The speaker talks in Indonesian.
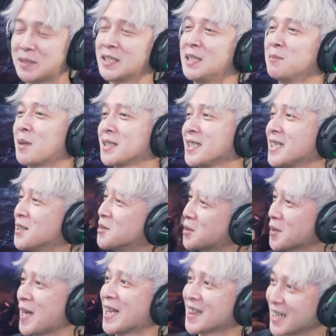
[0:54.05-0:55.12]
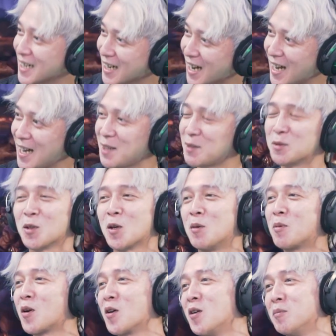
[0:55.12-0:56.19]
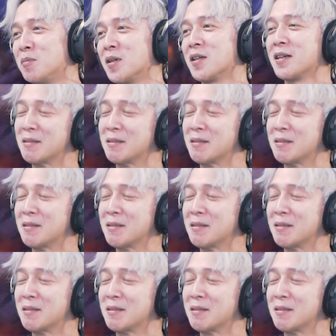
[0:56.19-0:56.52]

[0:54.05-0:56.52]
masih dipercaya untuk datang kan untuk ngobrol-ngobrol.